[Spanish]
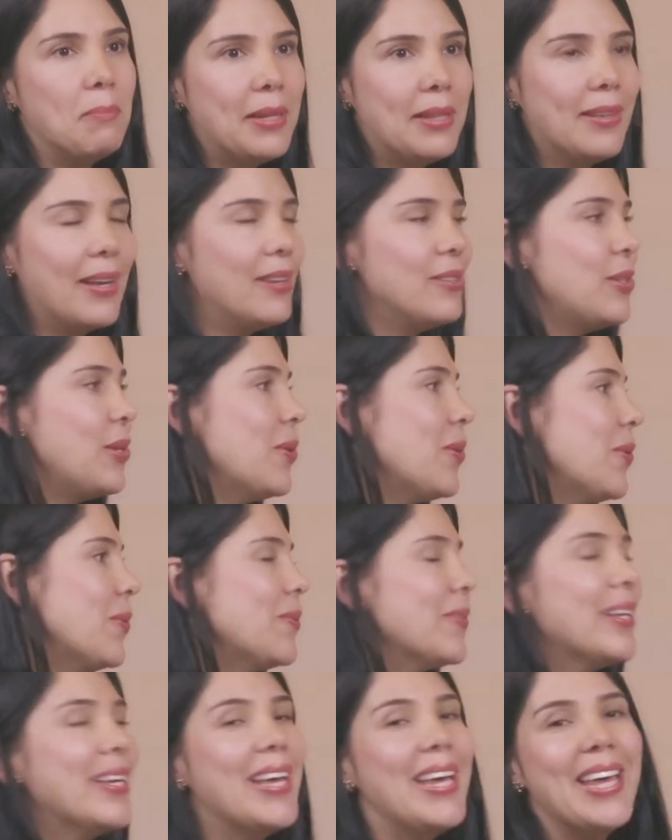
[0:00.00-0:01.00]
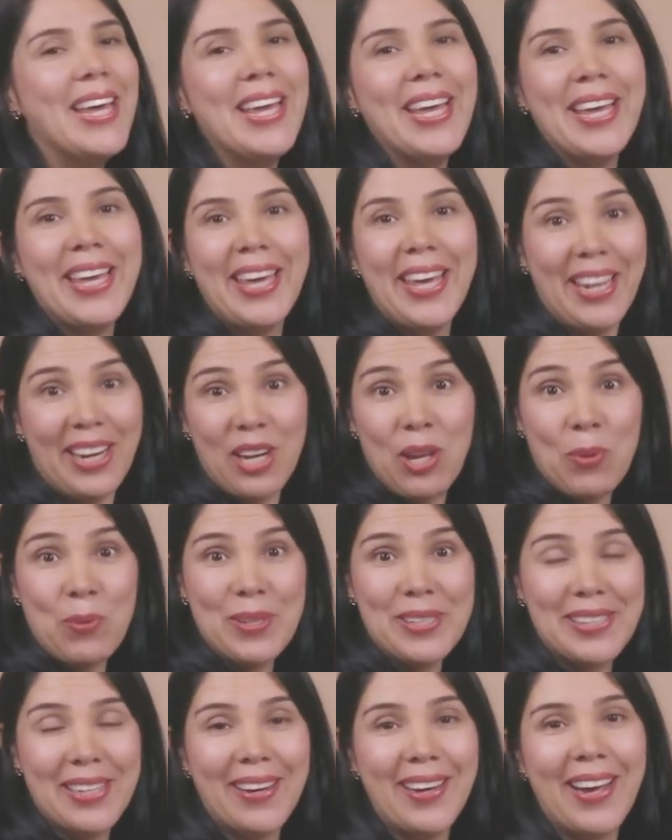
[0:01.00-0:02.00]
invitación. Qué rico
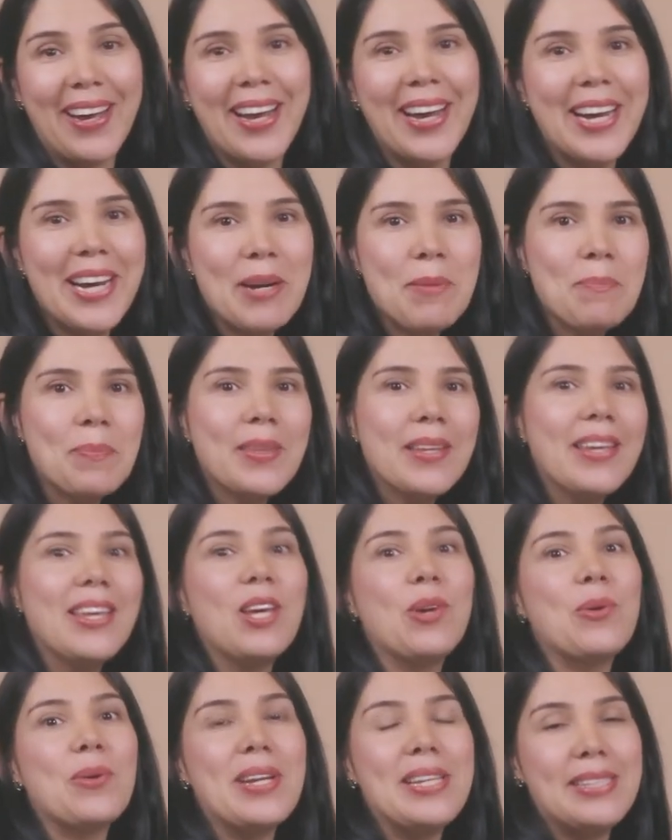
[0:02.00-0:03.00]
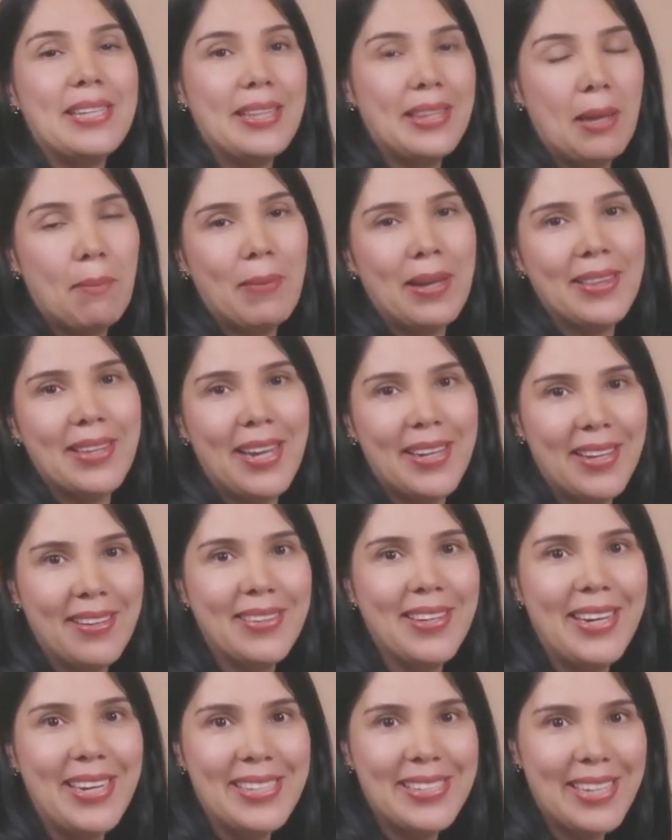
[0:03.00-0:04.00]
estar acá y con este tema tan
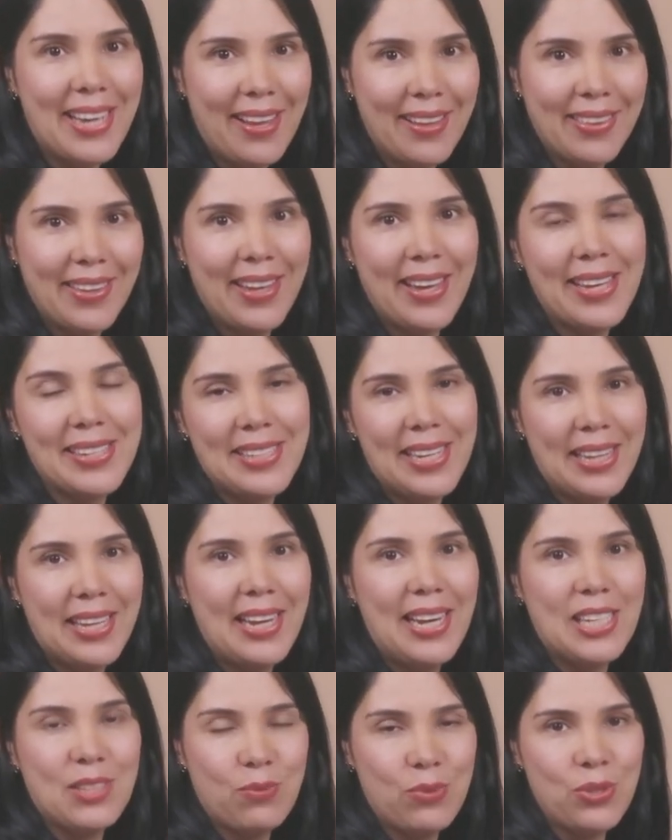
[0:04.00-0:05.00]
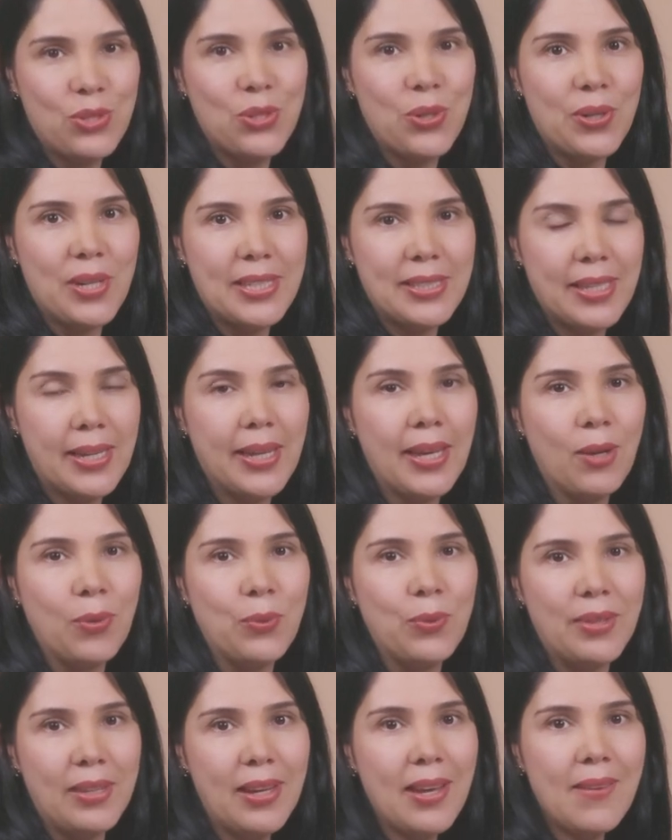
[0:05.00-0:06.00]
interesante que es el de las funciones
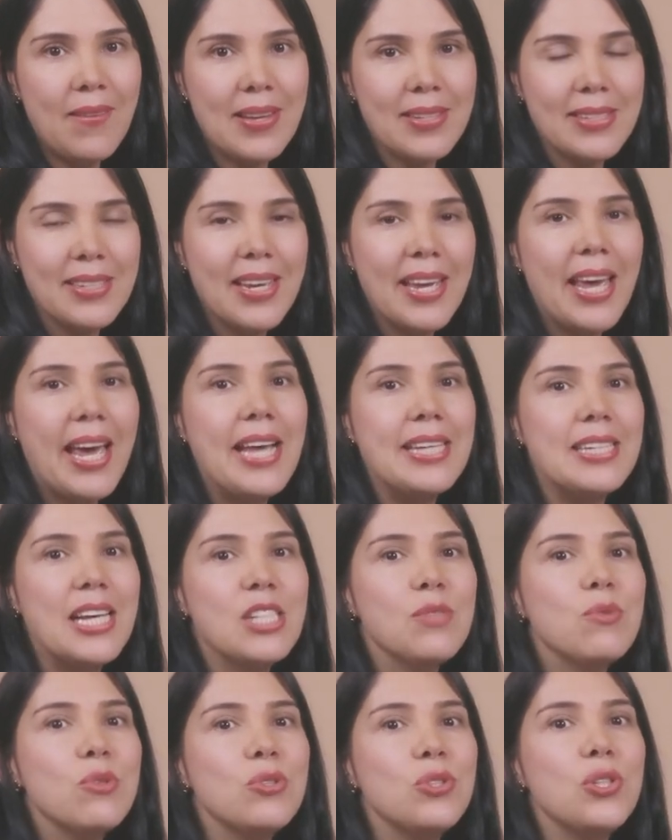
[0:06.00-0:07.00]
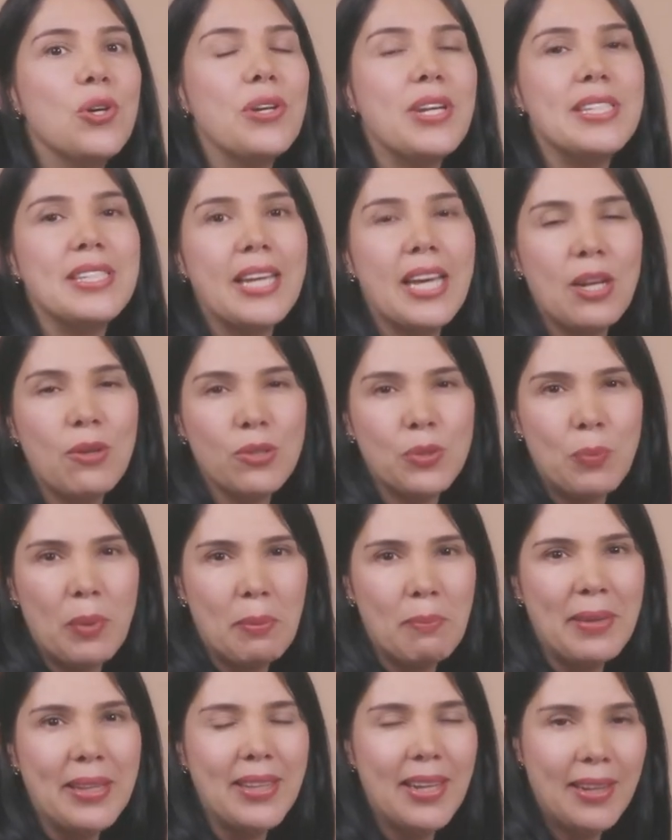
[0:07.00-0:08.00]
ejecutivas, esas funciones que nos
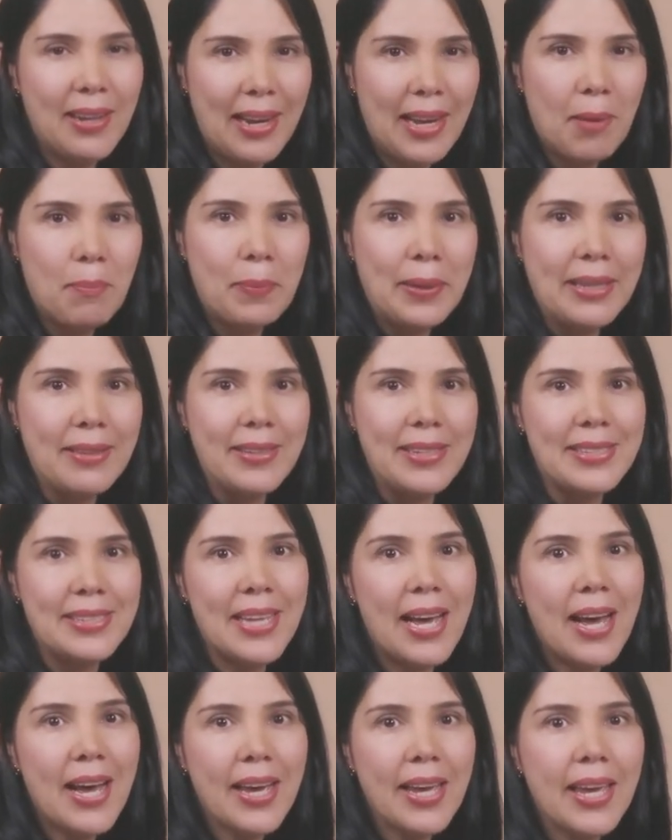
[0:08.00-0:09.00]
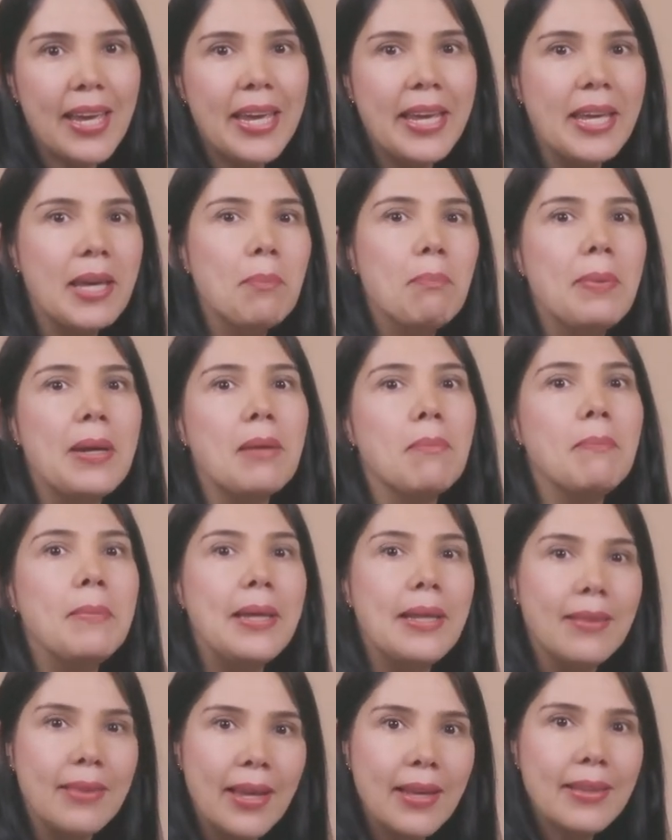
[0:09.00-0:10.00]
permiten el aprendizaje y que
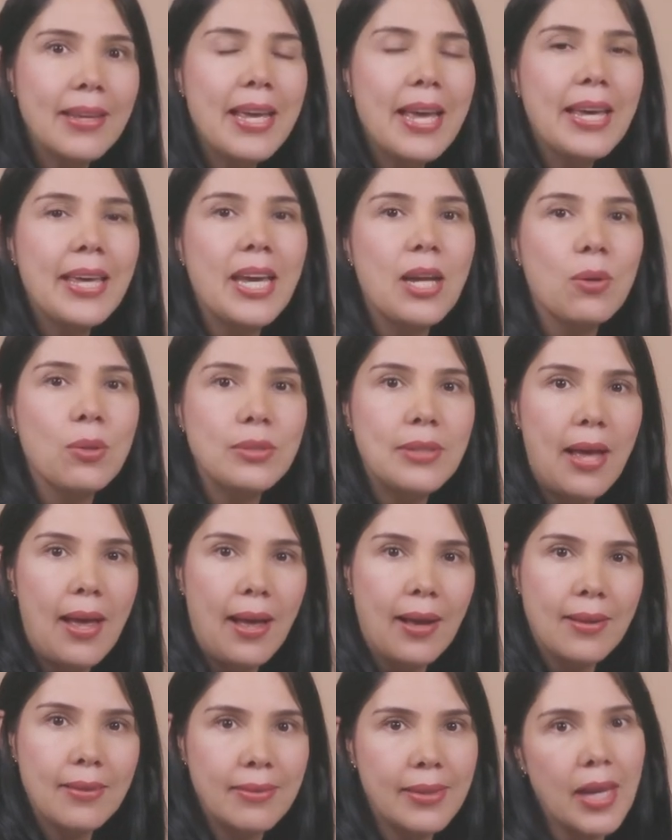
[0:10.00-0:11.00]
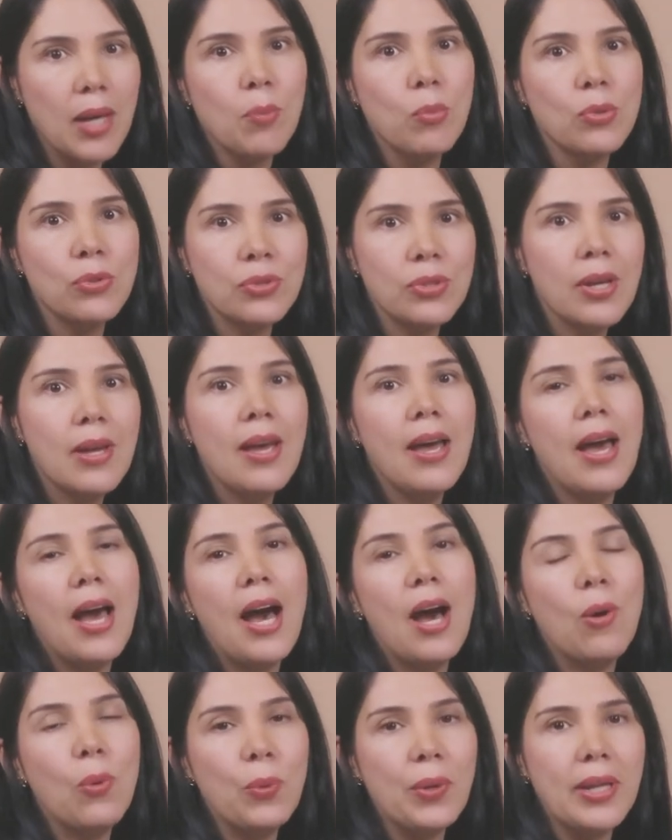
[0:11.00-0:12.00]
permiten que nos adaptemos
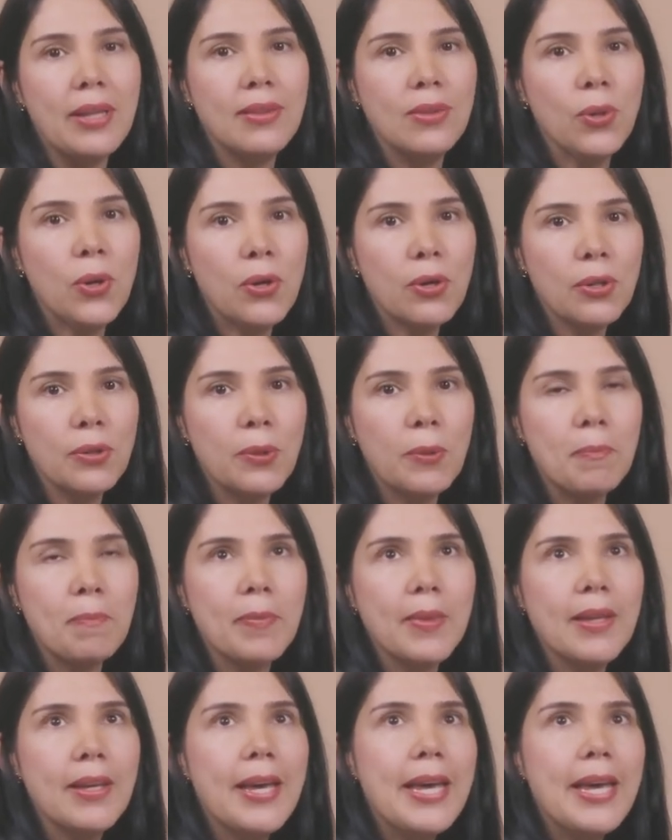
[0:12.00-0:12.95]
a un entorno.